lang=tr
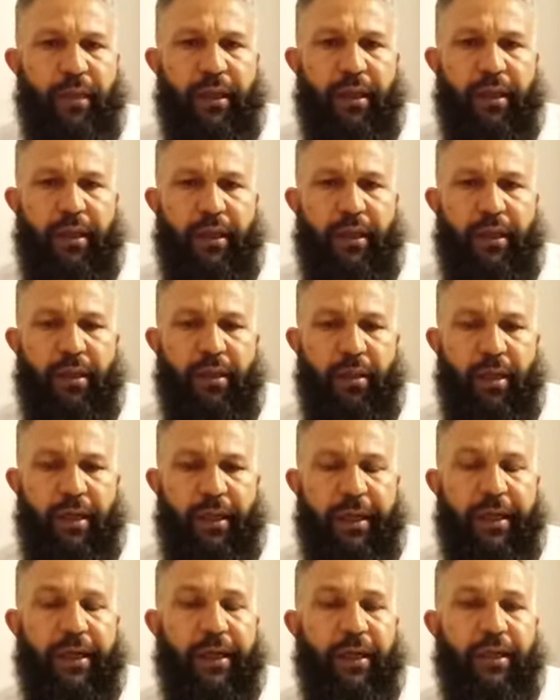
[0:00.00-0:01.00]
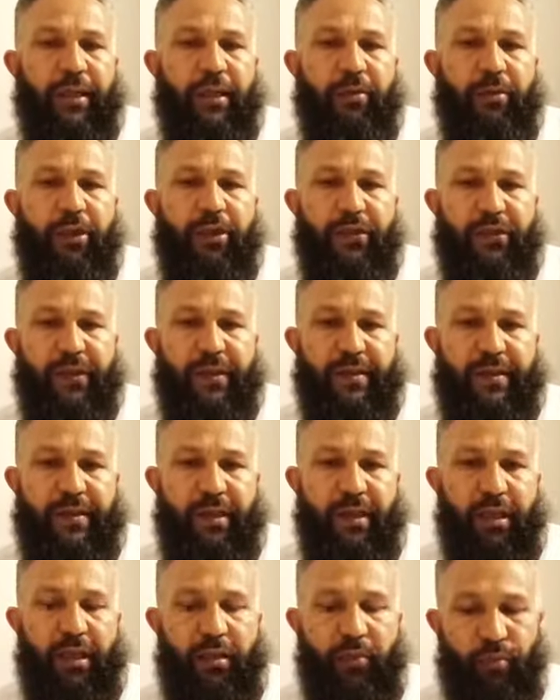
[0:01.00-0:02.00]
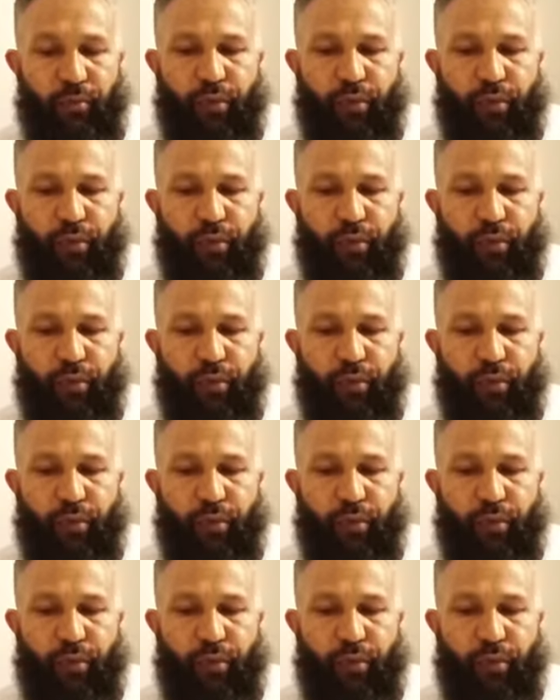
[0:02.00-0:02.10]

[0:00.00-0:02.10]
e, herhangi bir itirazda